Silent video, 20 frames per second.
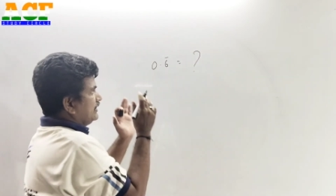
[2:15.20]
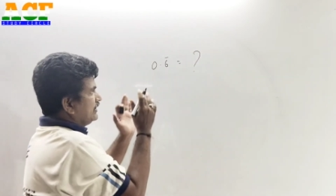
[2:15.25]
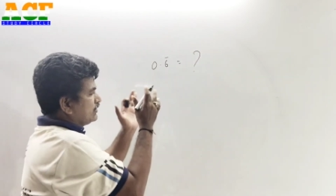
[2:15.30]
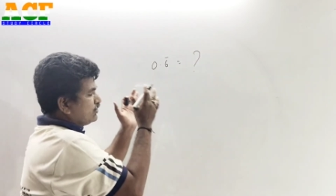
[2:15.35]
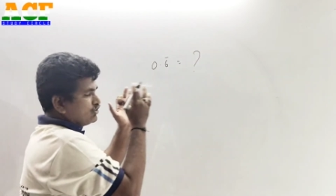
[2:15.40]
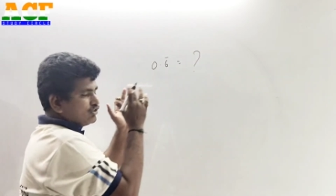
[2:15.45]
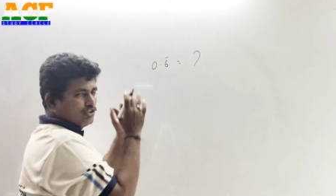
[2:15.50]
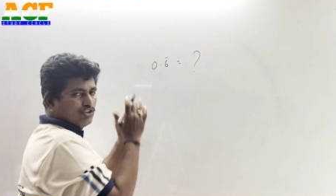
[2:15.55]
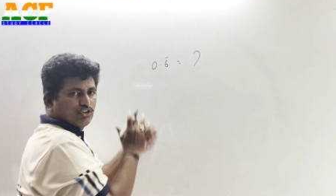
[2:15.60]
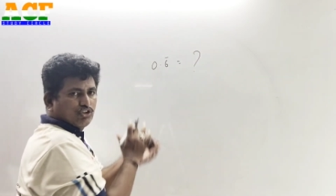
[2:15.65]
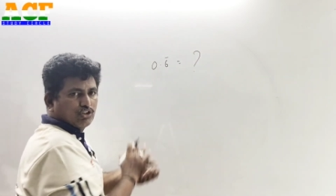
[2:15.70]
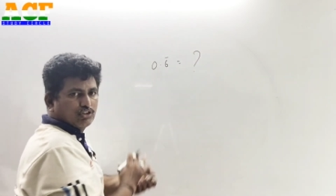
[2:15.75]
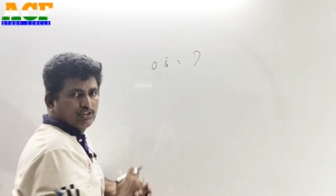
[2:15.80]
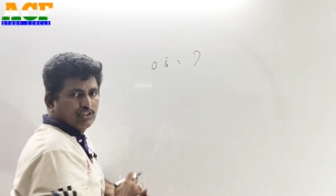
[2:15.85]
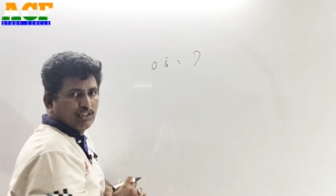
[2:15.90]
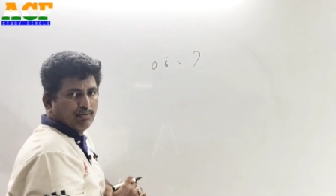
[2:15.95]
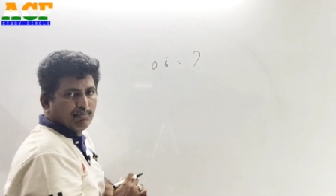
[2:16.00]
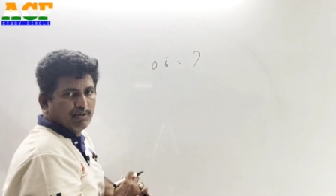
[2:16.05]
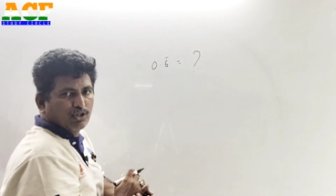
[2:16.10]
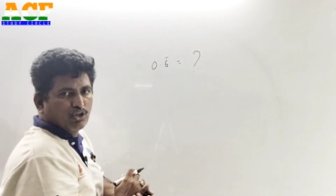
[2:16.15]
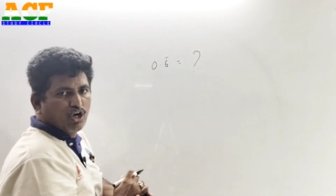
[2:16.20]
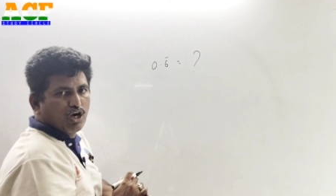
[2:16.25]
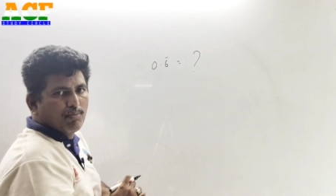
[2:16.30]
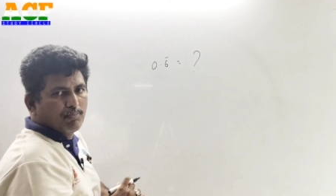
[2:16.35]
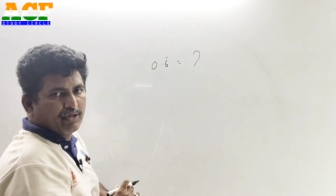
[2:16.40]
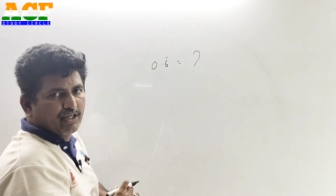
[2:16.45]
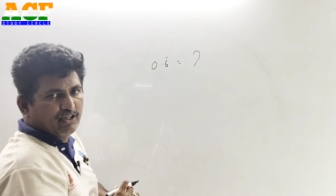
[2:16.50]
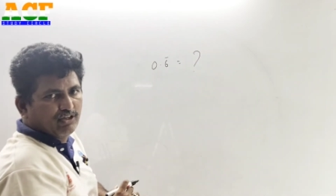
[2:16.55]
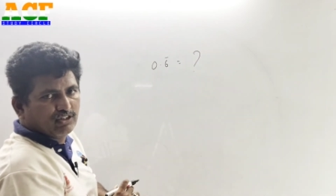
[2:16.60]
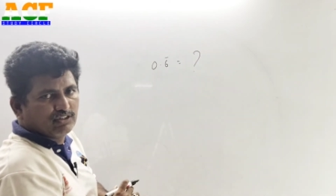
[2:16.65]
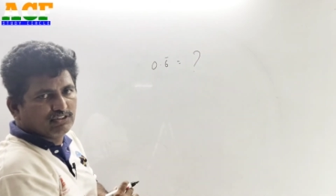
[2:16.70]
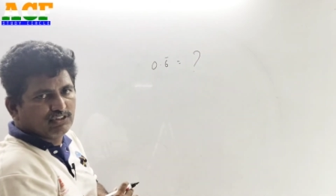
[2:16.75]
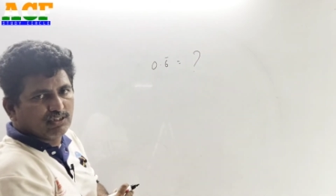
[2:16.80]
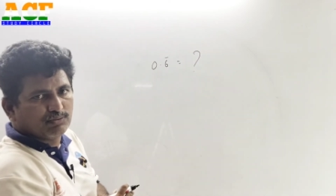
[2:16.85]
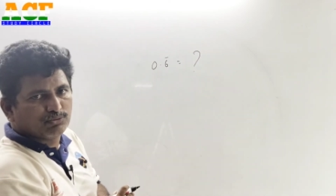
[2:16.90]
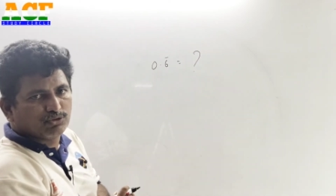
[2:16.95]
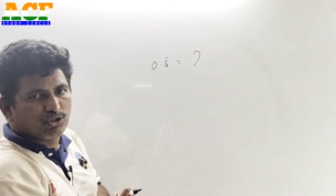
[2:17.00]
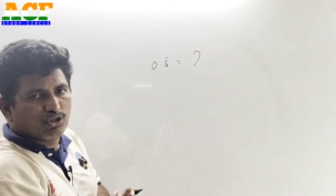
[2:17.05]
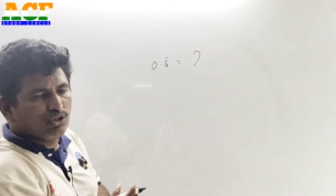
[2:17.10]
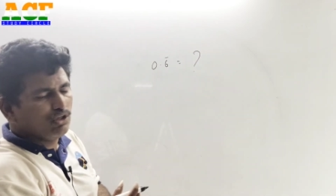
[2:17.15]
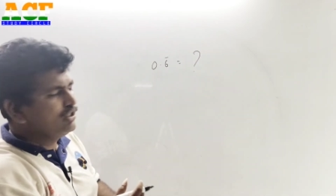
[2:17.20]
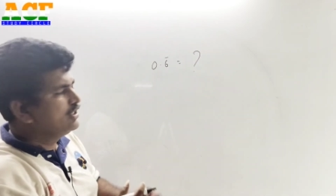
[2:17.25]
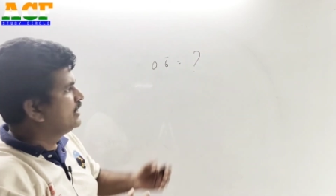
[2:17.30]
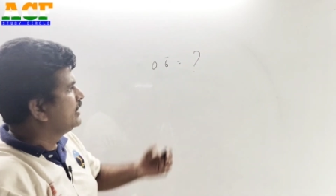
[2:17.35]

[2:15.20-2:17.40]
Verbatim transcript: ఈ క్వశ్చన్స్ వస్తున్నాయి మన కాంపిటేటివ్ ఎగ్జామ్స్లో